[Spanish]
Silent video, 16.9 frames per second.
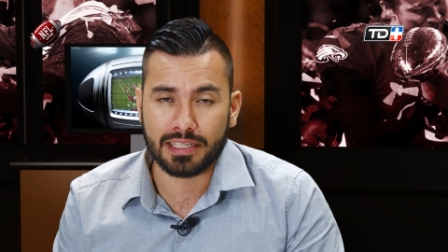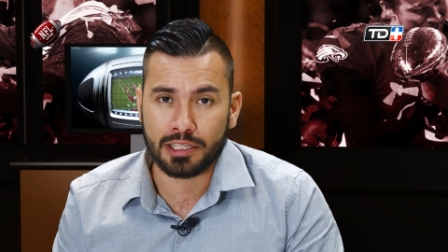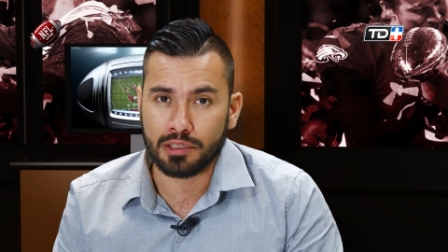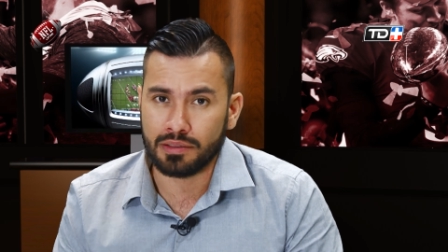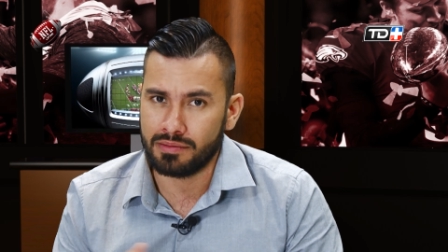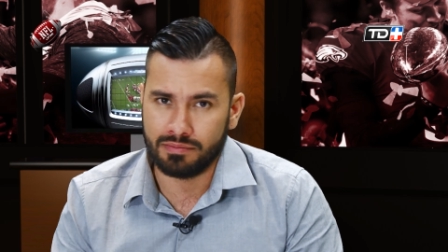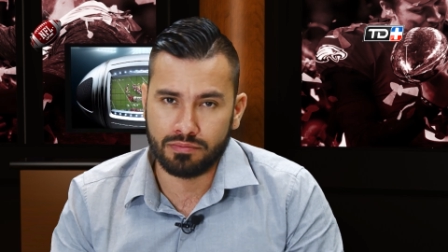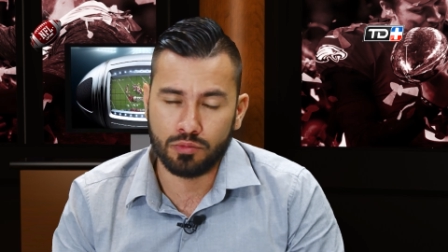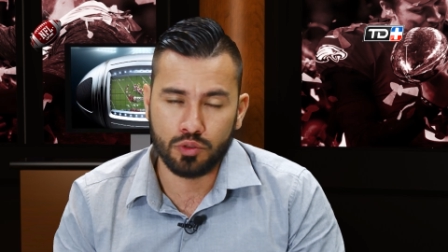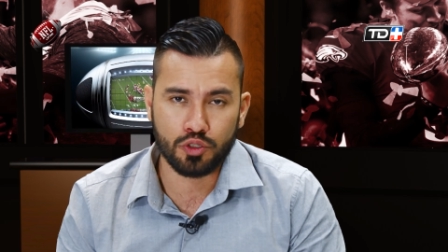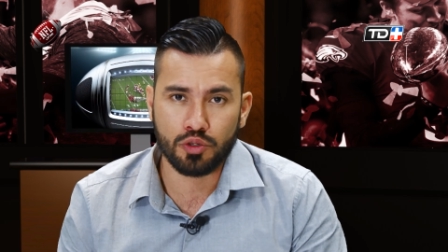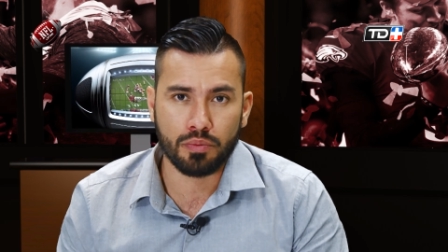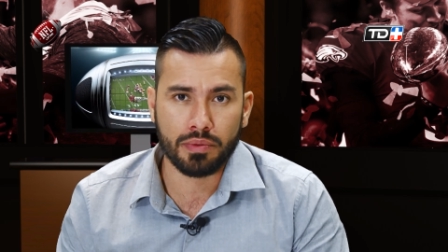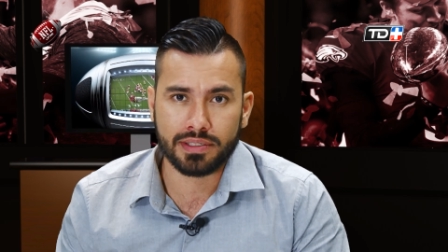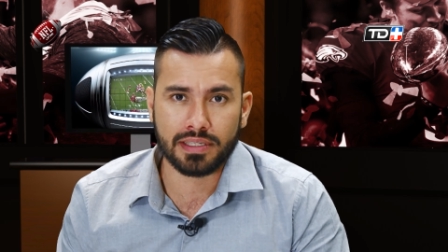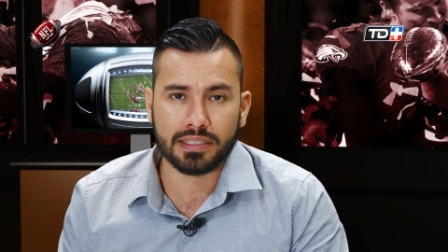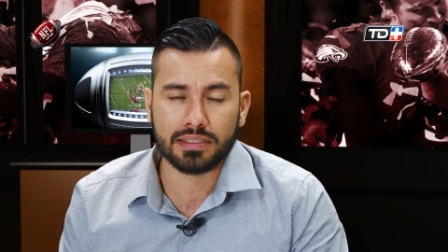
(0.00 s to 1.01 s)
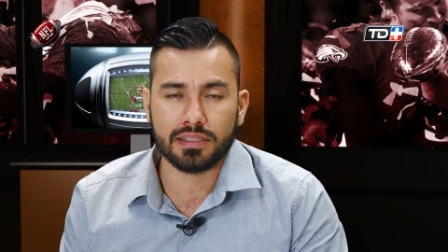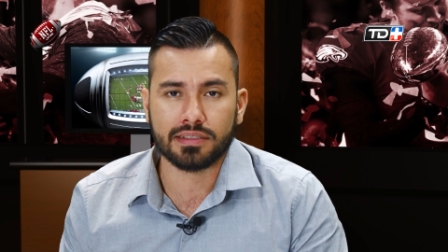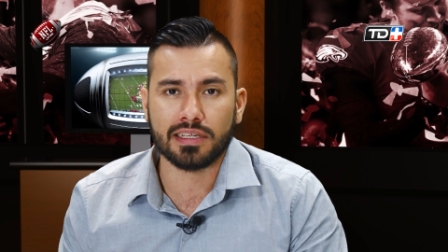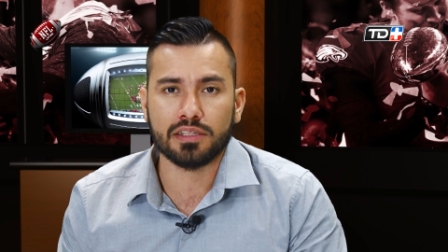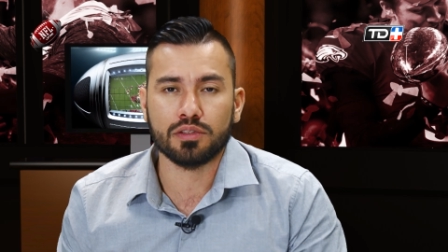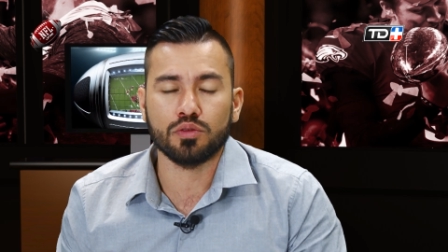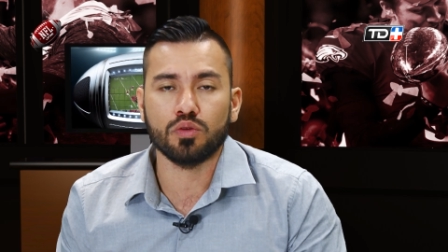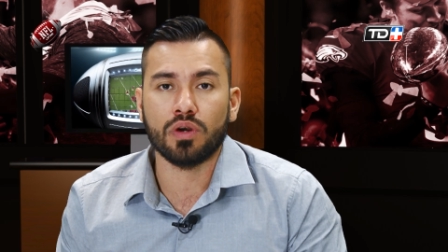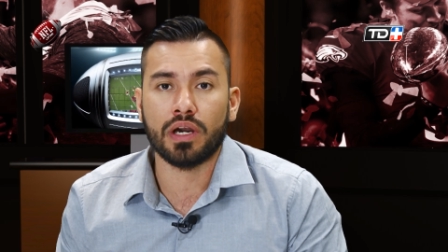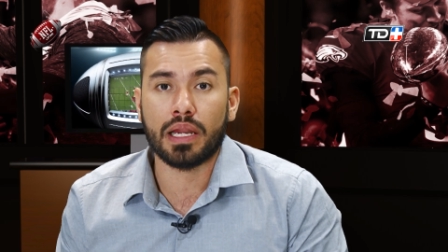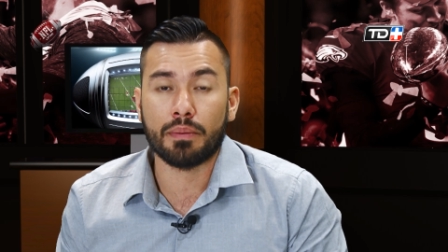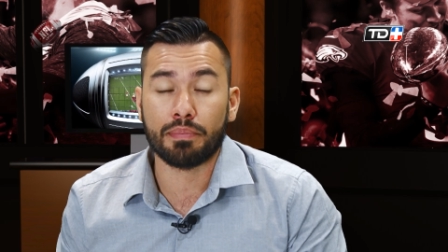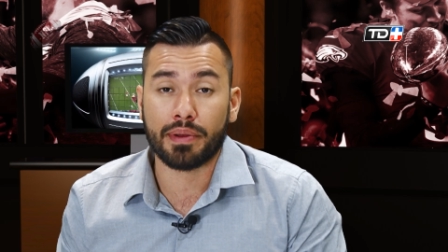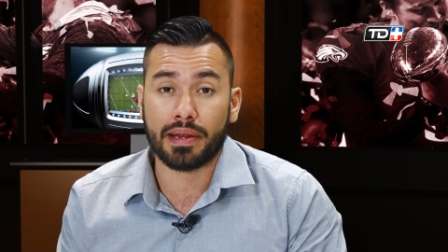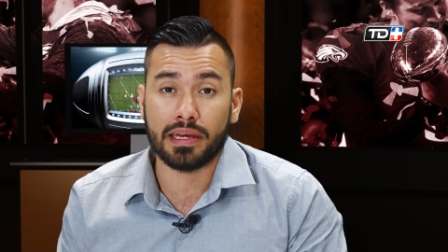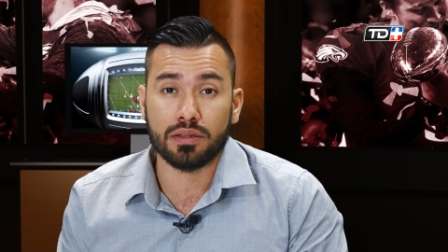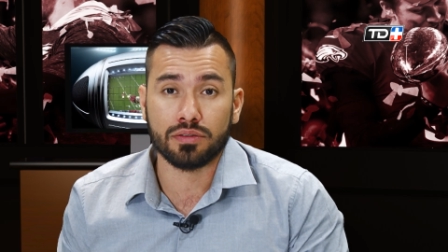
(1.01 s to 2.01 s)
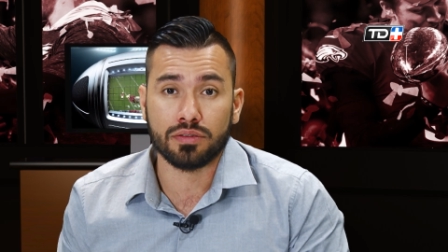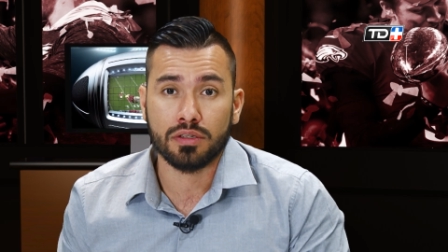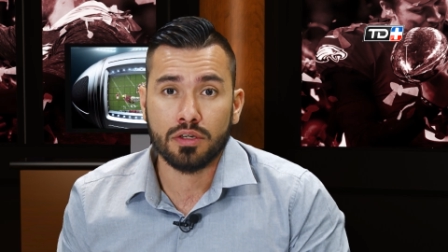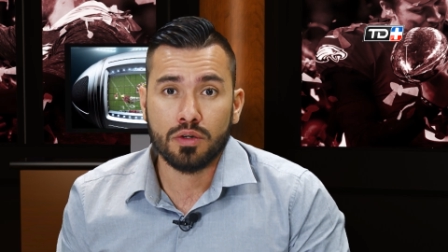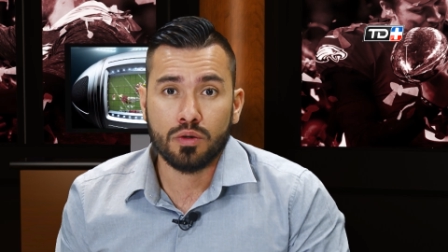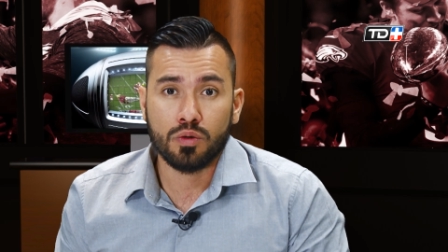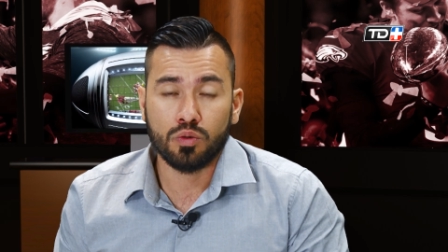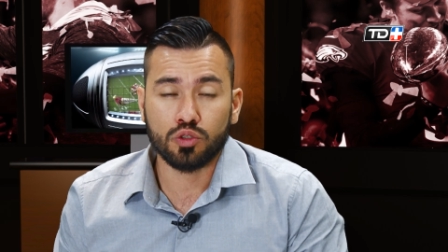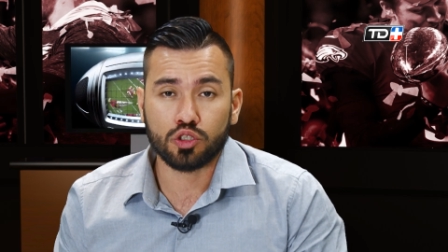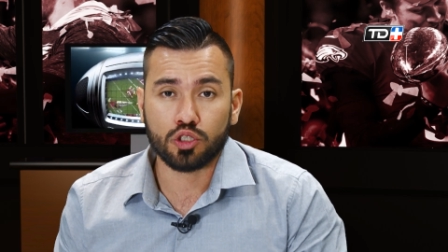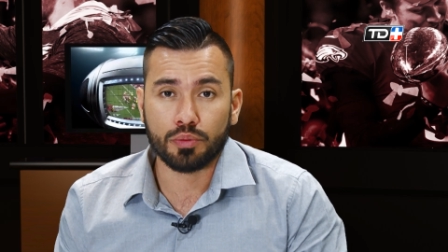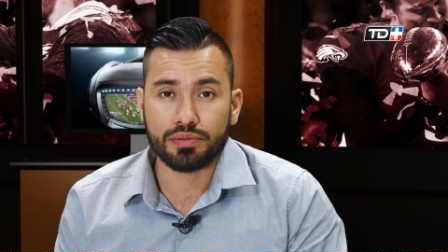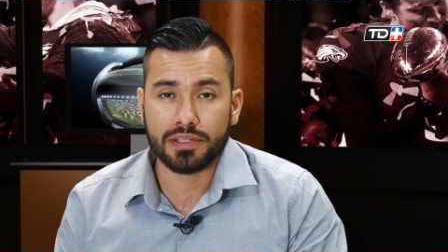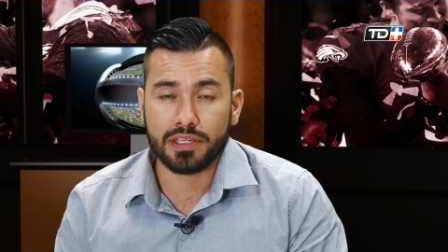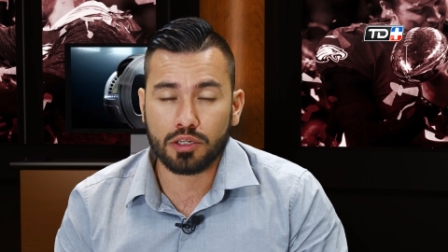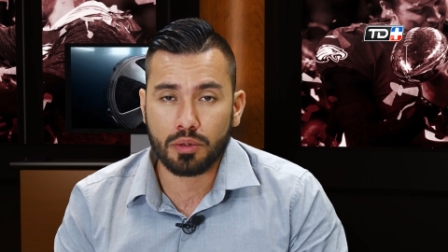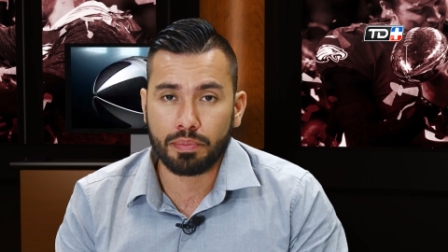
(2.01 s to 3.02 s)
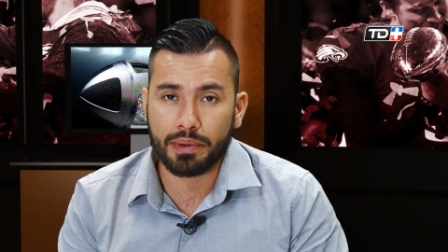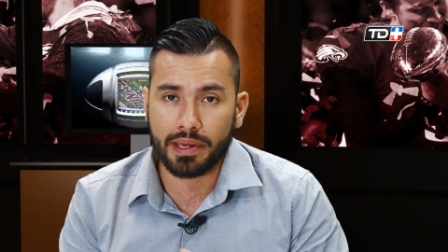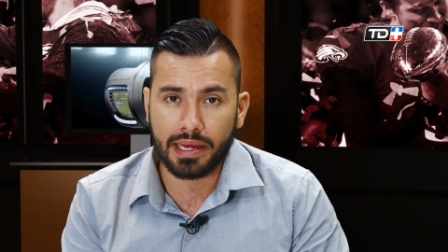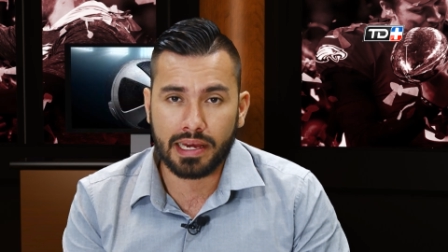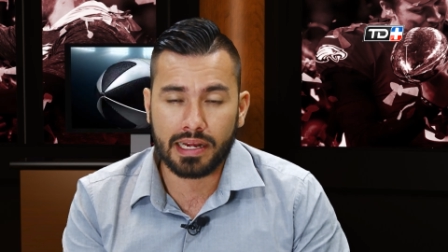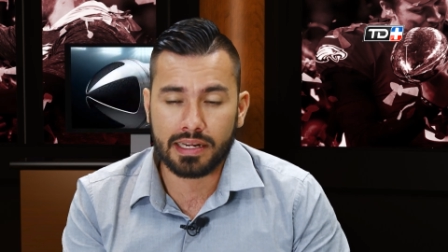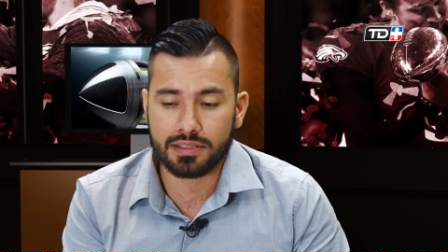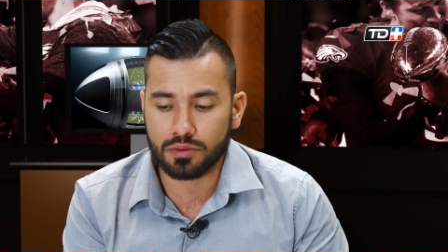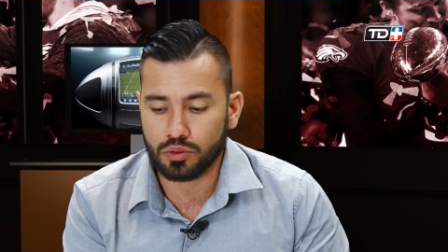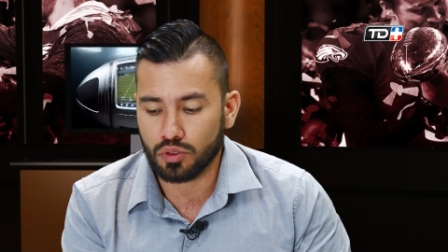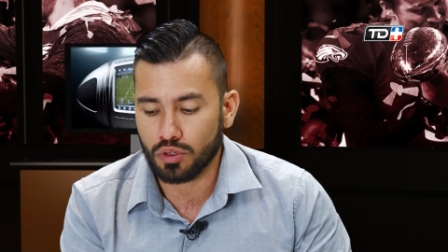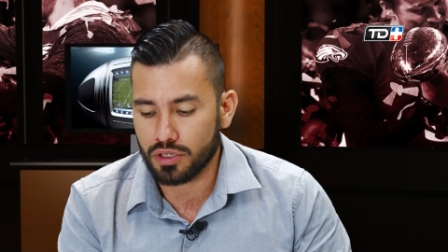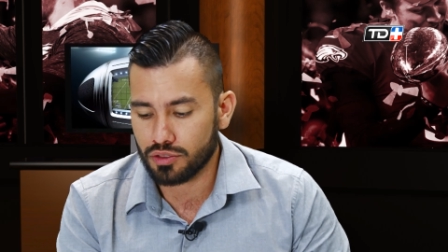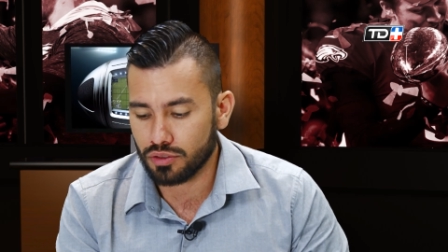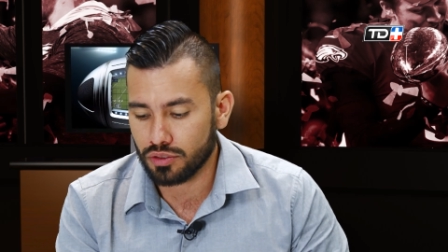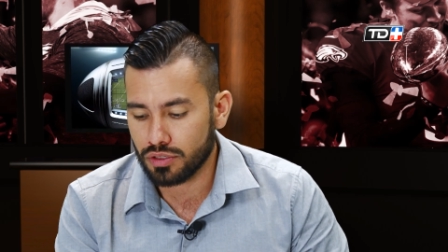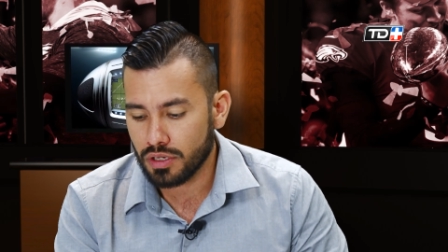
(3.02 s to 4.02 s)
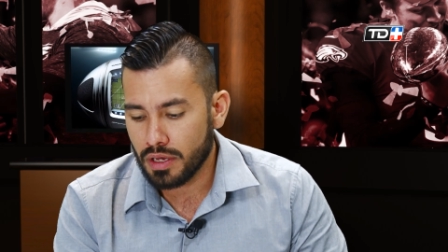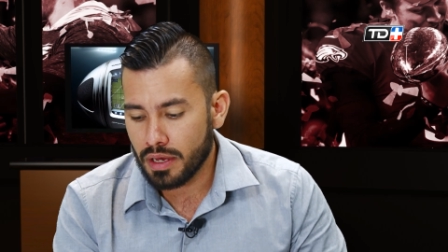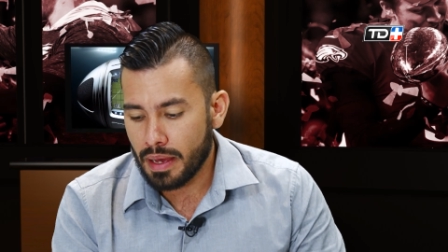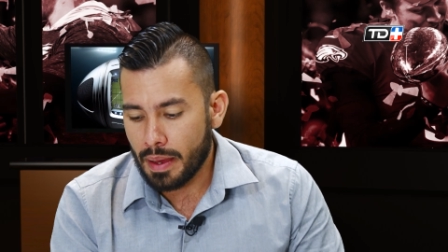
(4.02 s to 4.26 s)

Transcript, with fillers: y mucho más antes que eso. Ojalá para ellos un top 5 para dejarse uno de estos